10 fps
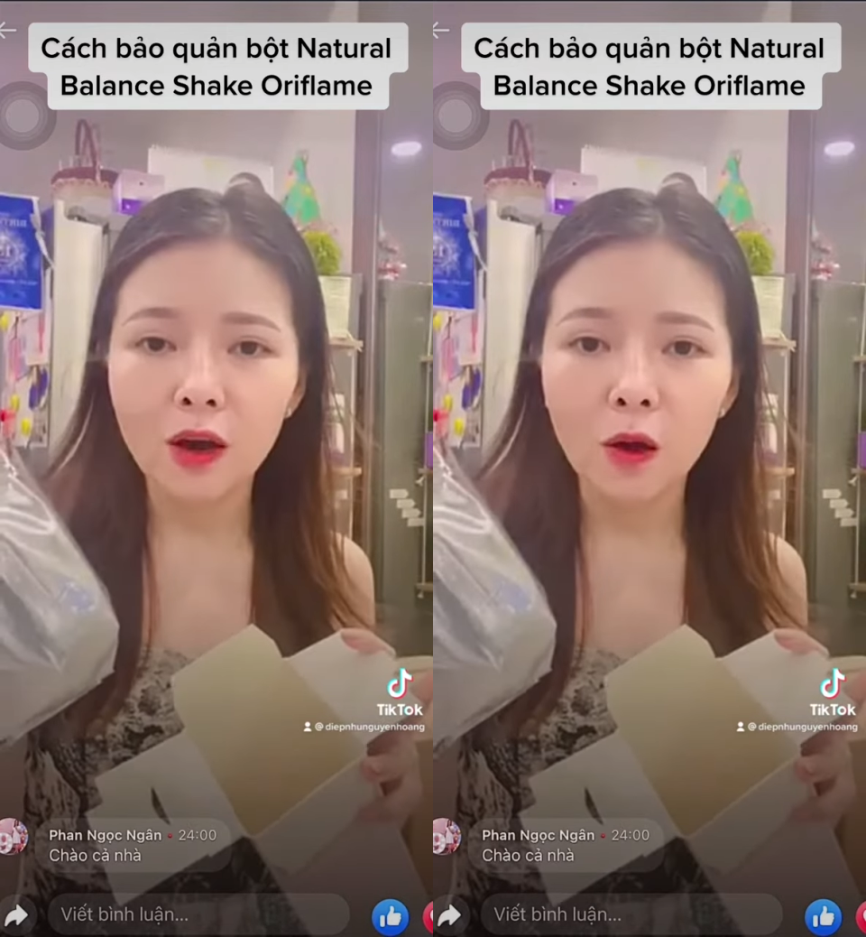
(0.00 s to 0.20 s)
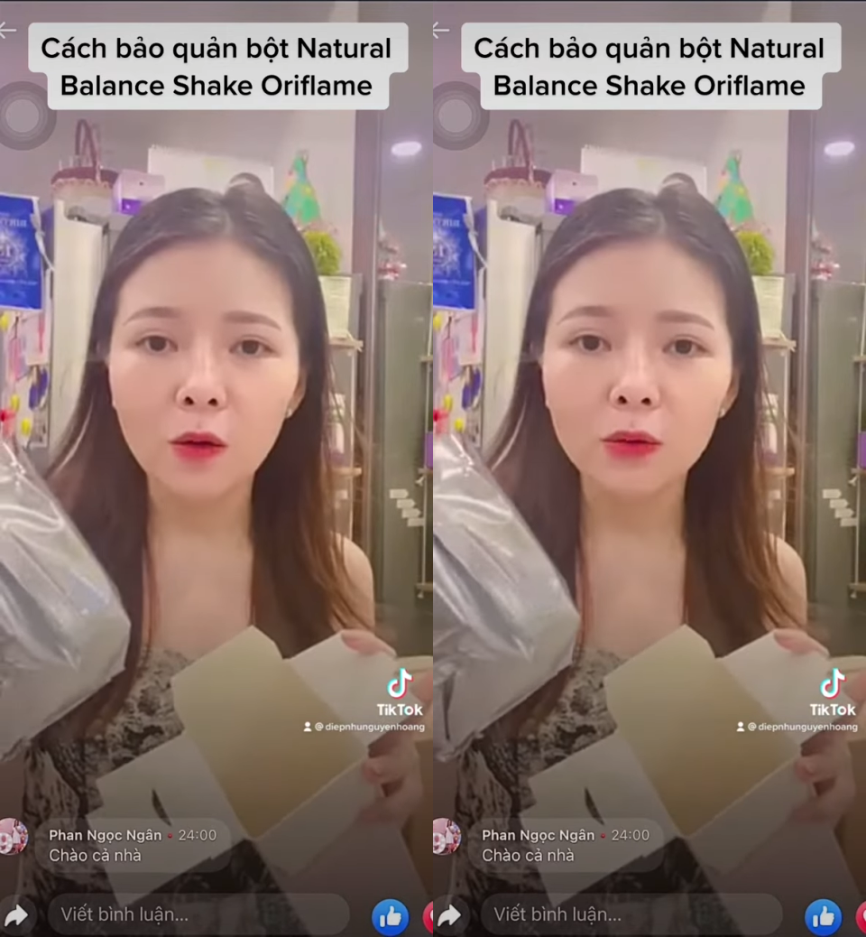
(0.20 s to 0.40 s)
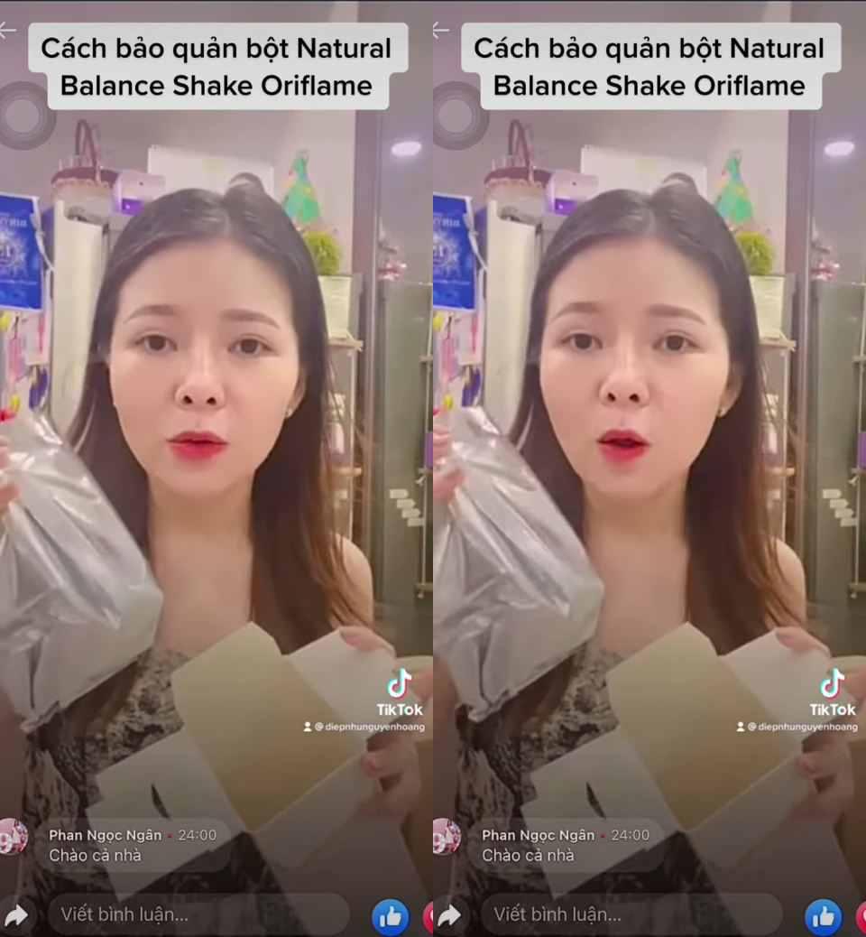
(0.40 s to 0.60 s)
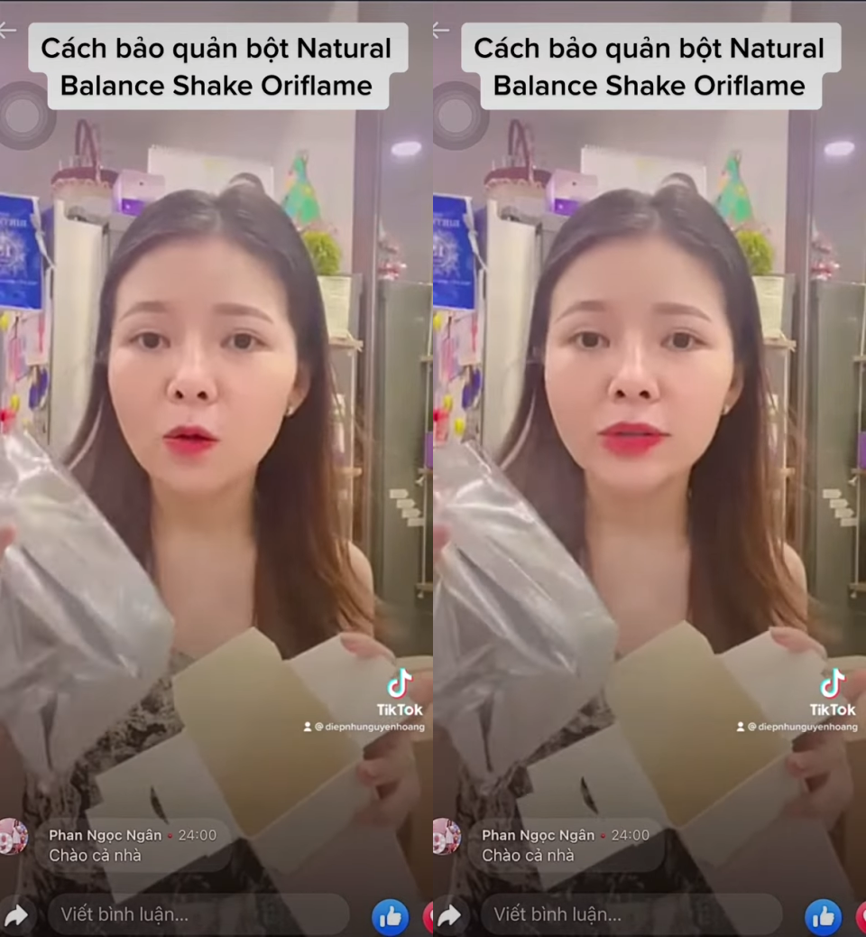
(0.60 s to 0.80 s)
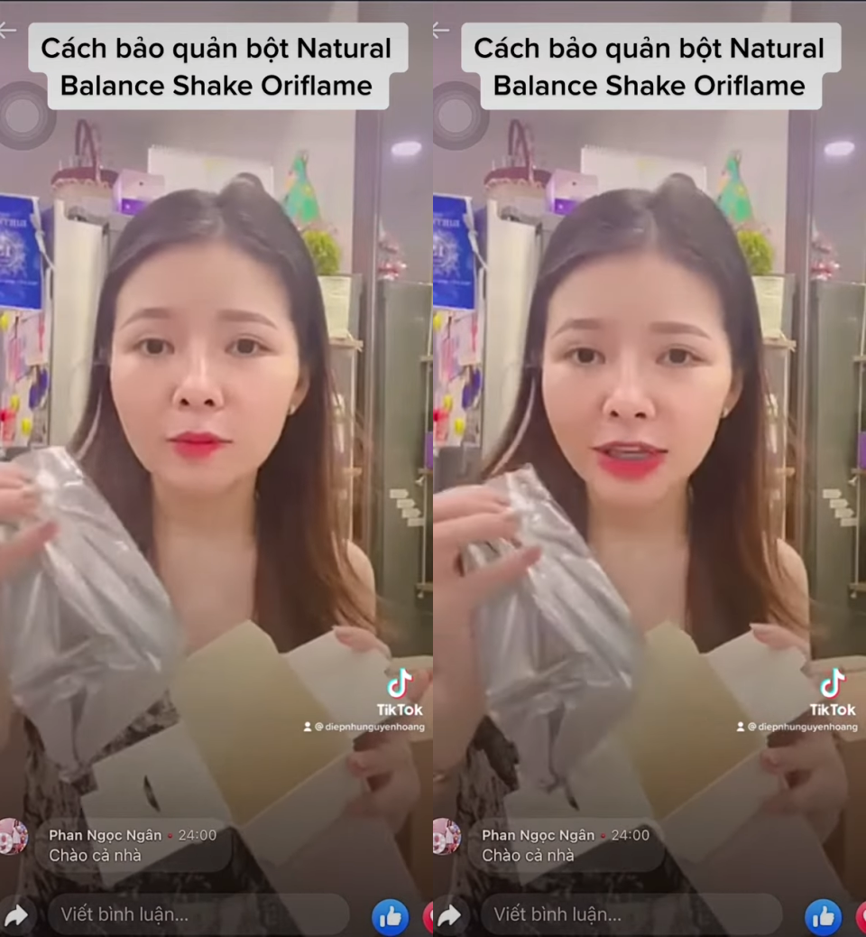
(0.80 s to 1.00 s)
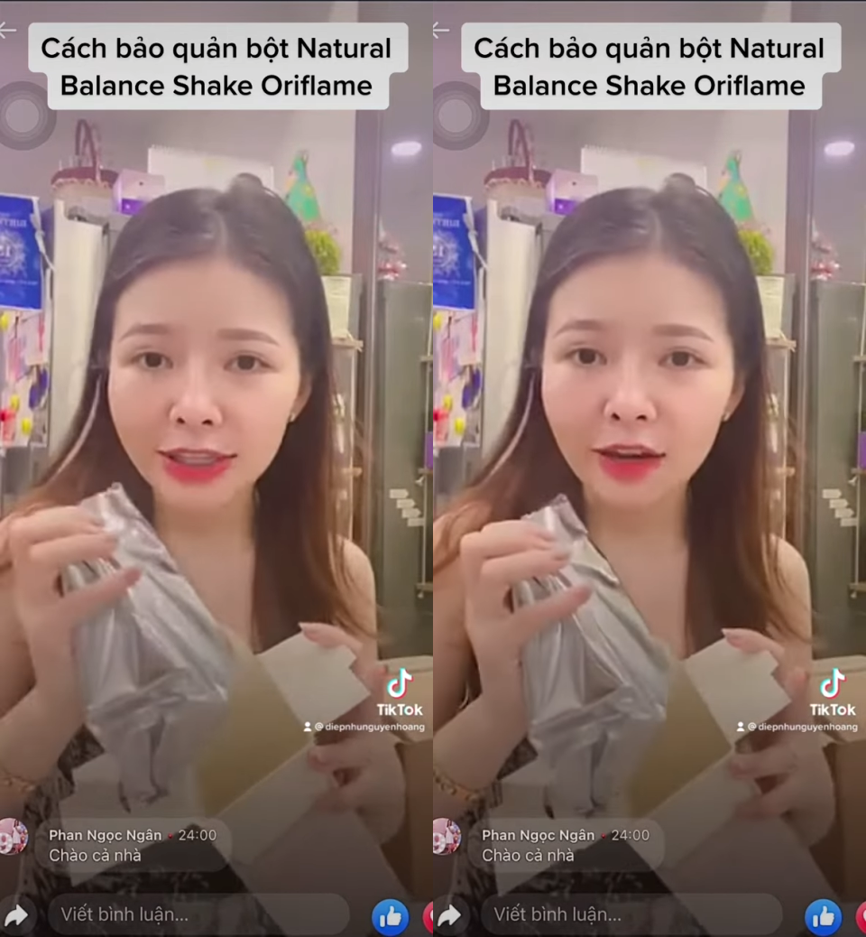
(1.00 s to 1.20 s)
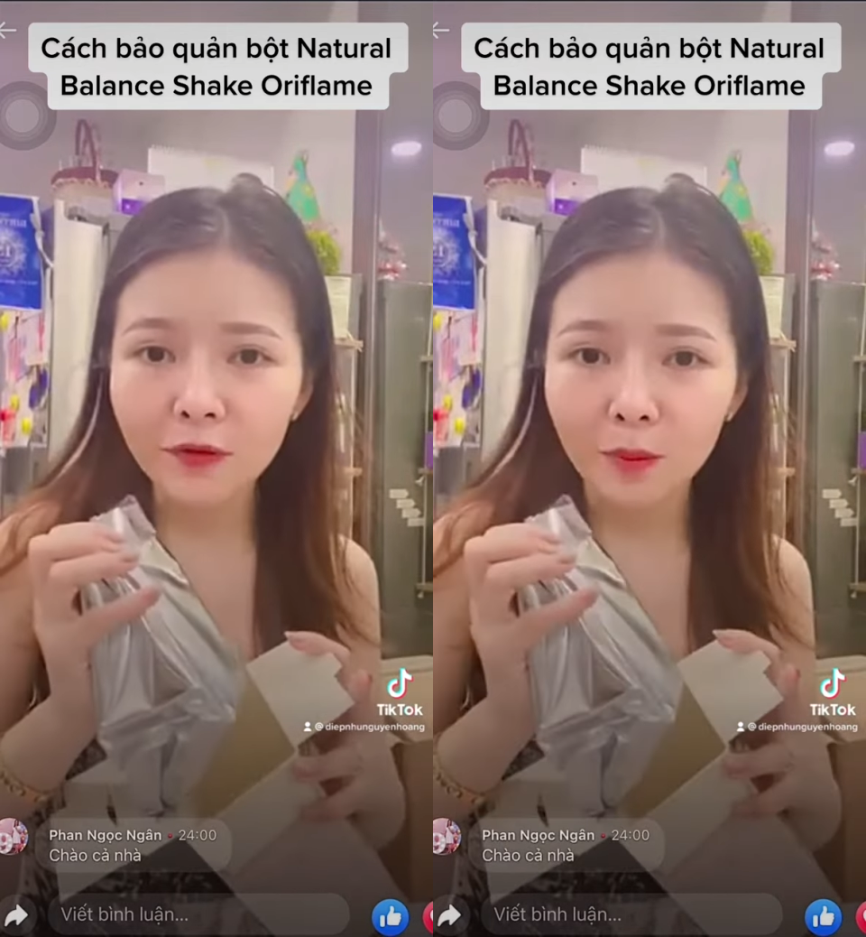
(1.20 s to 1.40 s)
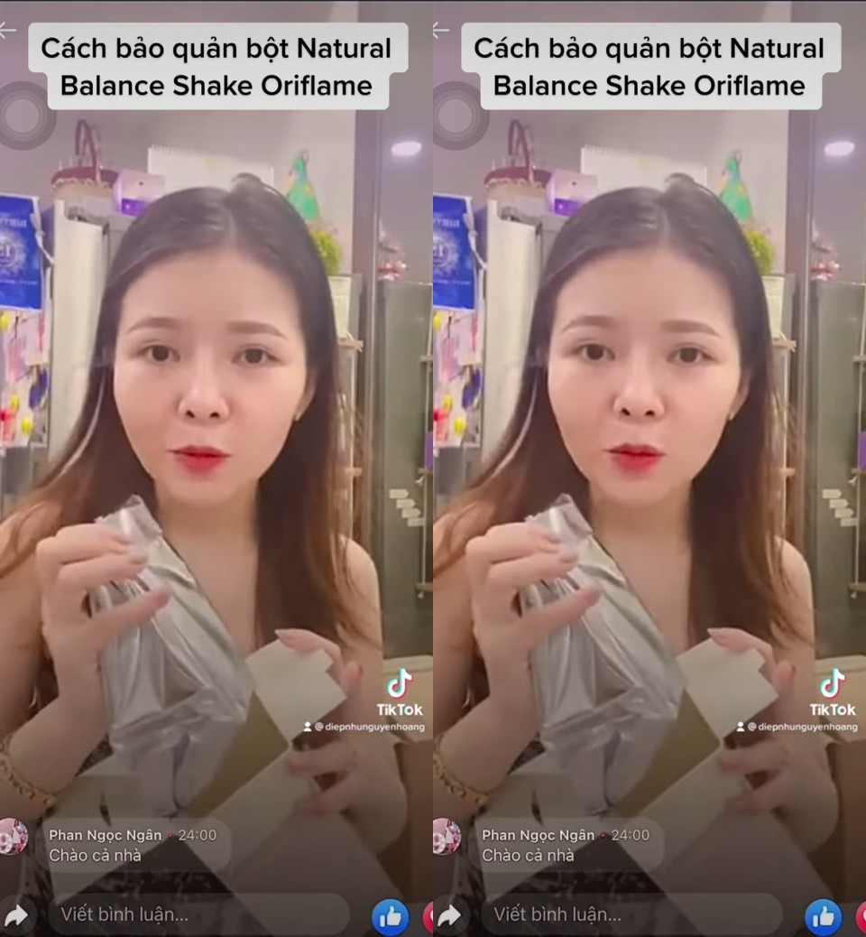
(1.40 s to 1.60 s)
độ vô trong cái sản
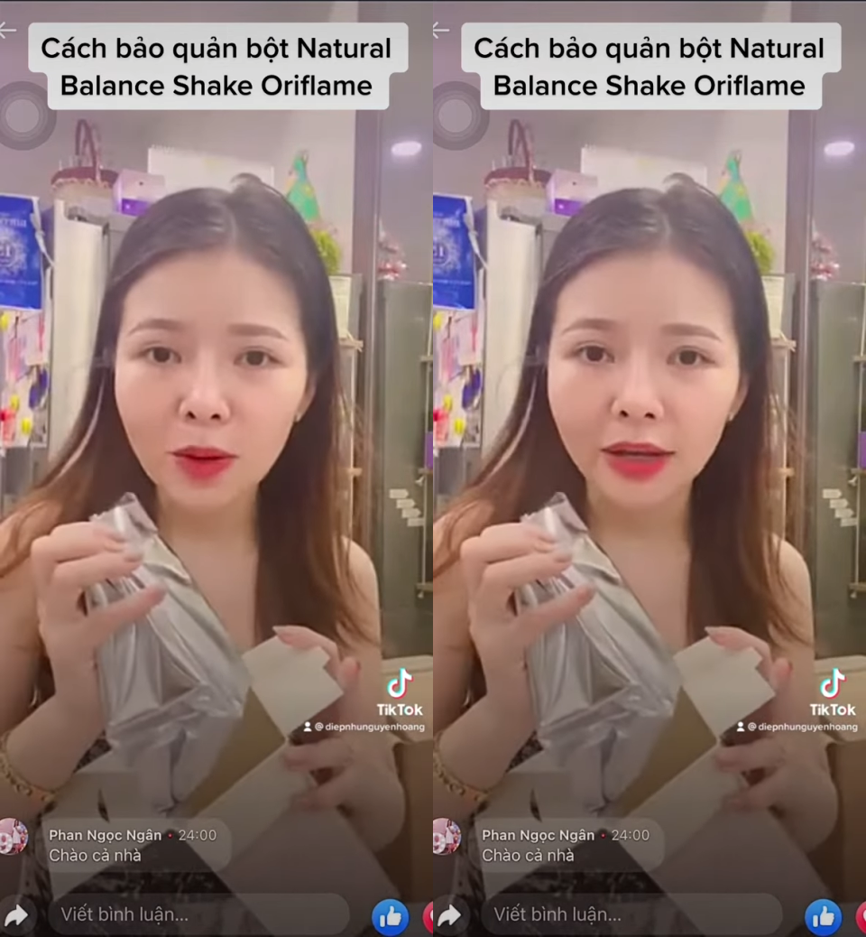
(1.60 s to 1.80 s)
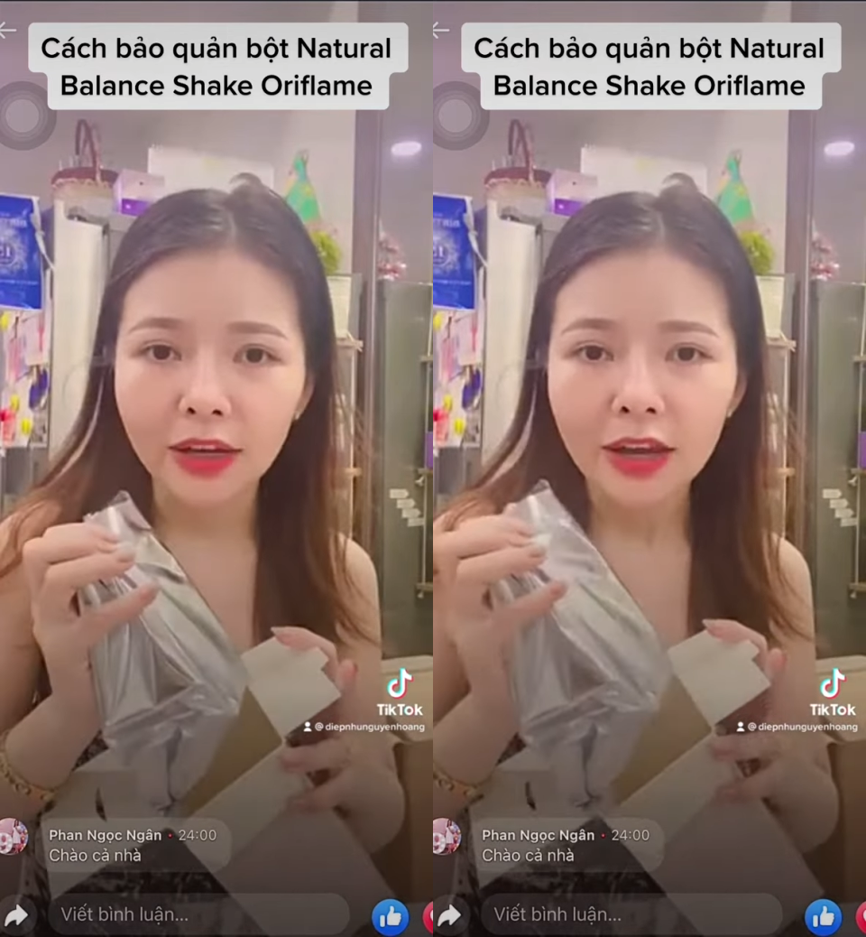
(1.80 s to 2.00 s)
phẩm của mình